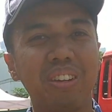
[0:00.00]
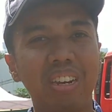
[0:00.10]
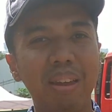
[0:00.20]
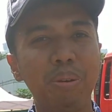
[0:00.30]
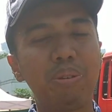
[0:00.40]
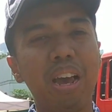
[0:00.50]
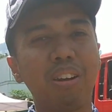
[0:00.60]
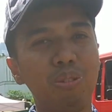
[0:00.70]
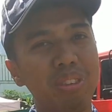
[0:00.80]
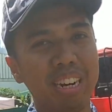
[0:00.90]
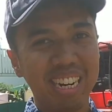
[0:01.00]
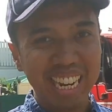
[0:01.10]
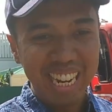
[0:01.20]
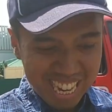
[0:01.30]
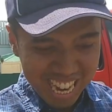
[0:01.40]
dengan penggunaan cruiser
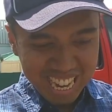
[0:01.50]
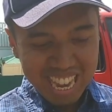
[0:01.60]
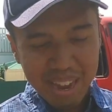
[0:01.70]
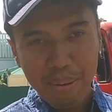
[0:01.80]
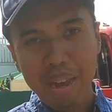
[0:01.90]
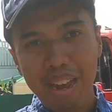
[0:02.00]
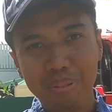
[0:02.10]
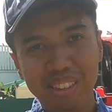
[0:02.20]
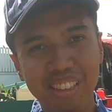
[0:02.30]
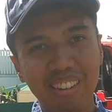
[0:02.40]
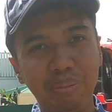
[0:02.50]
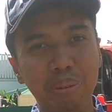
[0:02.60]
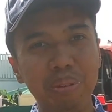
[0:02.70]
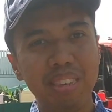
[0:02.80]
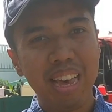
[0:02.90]
ini yang memang kapasitas lebih
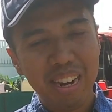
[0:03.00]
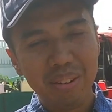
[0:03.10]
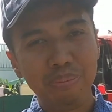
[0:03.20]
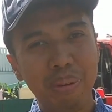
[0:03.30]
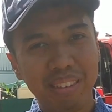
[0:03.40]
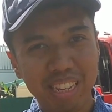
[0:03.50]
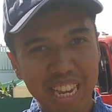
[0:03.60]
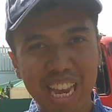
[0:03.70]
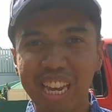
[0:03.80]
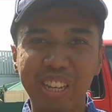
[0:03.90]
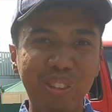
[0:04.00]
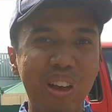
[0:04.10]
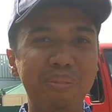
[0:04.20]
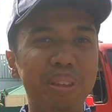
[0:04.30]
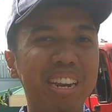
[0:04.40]
besar pastinya itu
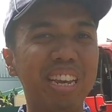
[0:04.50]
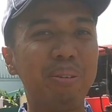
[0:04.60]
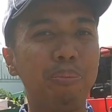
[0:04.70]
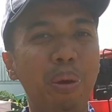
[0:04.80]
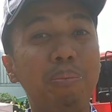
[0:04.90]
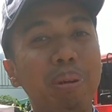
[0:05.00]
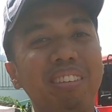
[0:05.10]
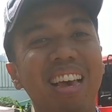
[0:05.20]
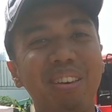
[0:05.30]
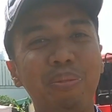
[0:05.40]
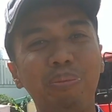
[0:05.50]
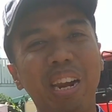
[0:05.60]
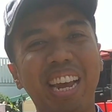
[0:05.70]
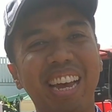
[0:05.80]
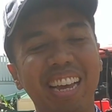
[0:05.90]
akan menjadi poin plus sekali buat
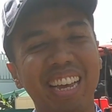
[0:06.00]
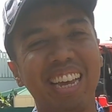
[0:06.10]
mereka